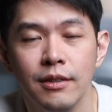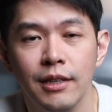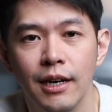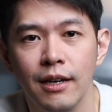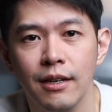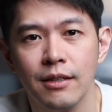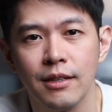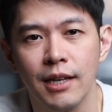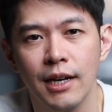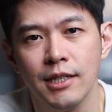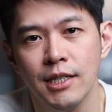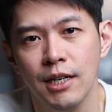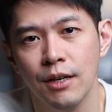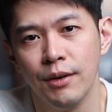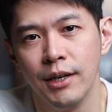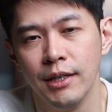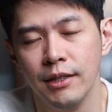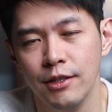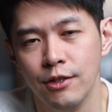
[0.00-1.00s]
那他
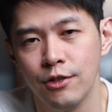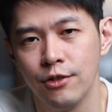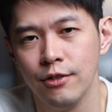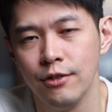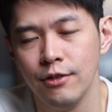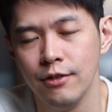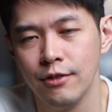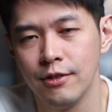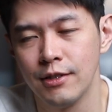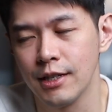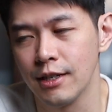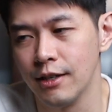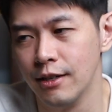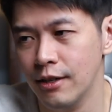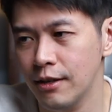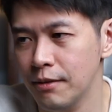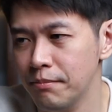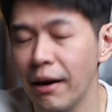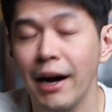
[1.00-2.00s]
叫完你去这
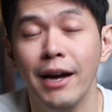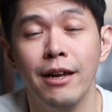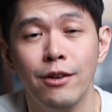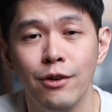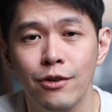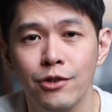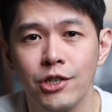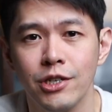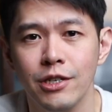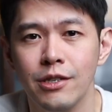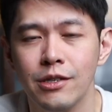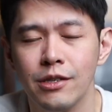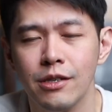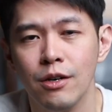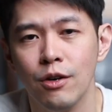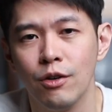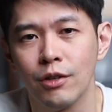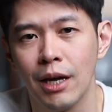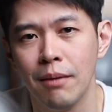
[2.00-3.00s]
个买东西
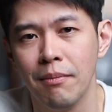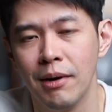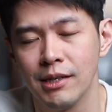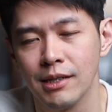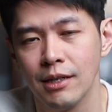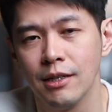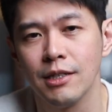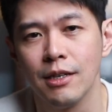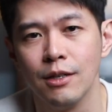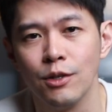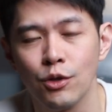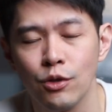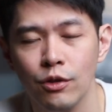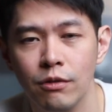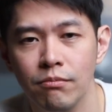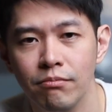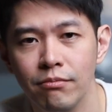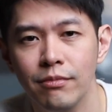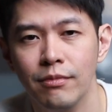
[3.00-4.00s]
之后，他马上想
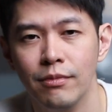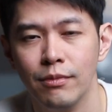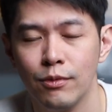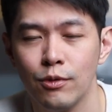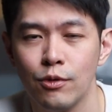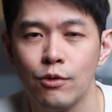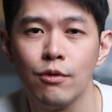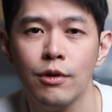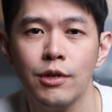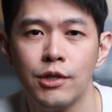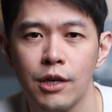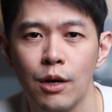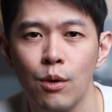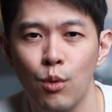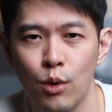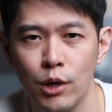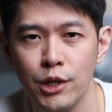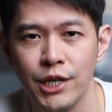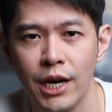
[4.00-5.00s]
说，嗯，如果只
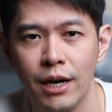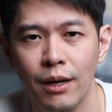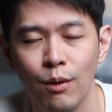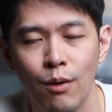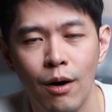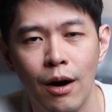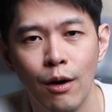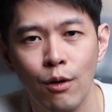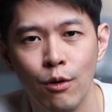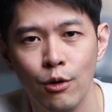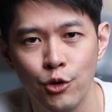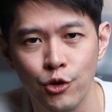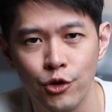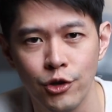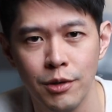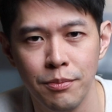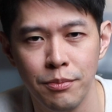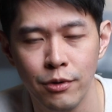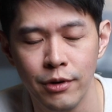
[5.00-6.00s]
有我讲的话，或
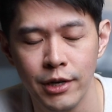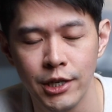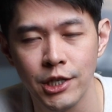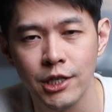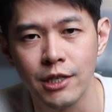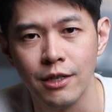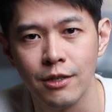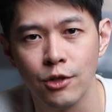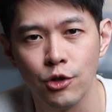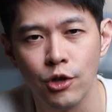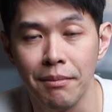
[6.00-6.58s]
许你不会信。